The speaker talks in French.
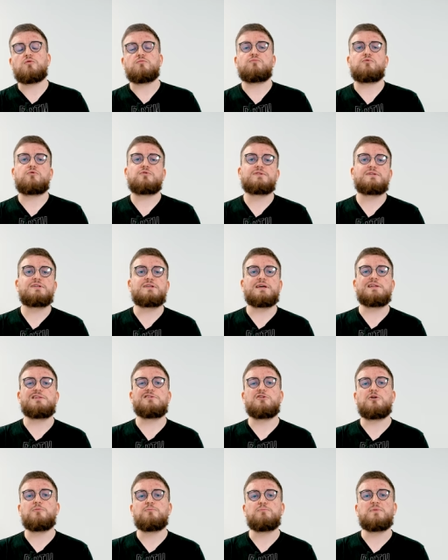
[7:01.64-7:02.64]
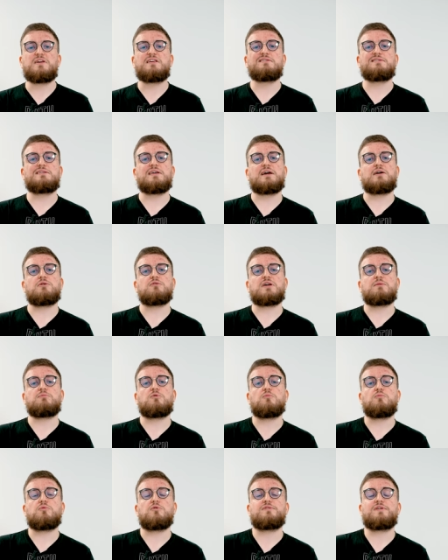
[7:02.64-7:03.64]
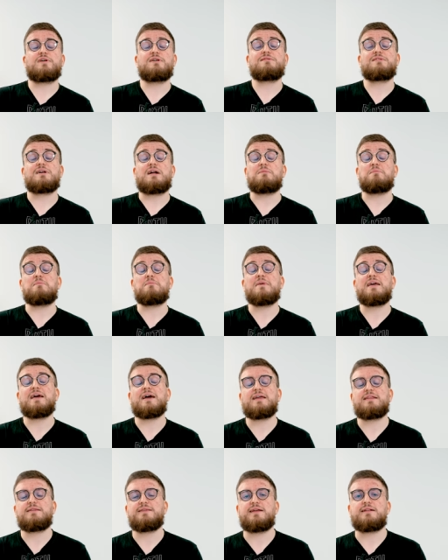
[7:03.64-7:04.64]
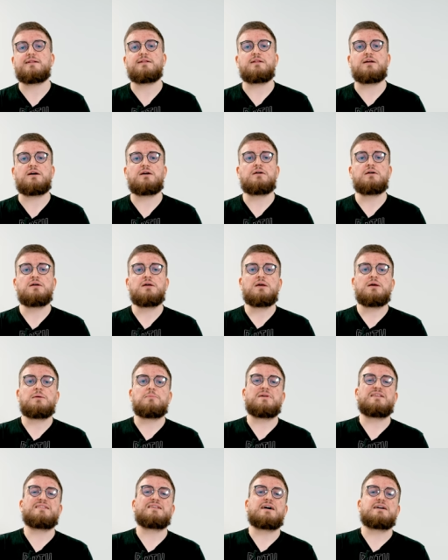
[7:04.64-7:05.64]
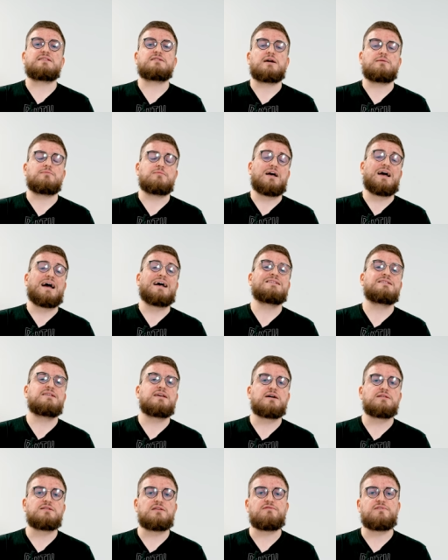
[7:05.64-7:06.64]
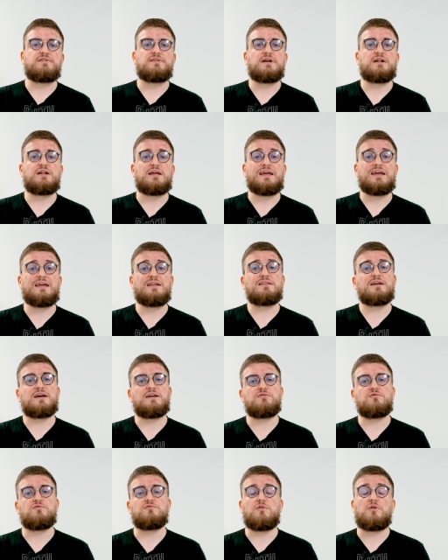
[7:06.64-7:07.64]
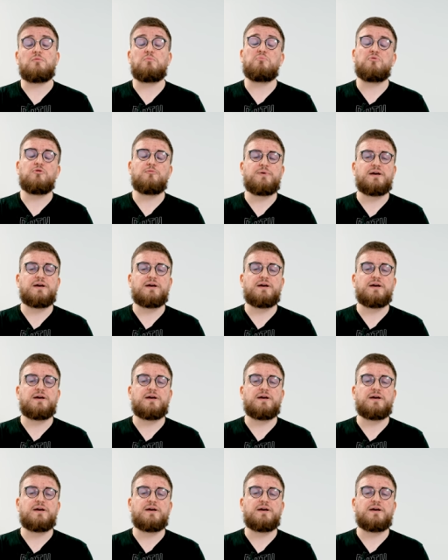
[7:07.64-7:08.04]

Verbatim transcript: pour ce qui est de l'upmix stéréo qui est proposé, ça le mérite d'être là mais ça reste quand même assez artificiel et très souvent peu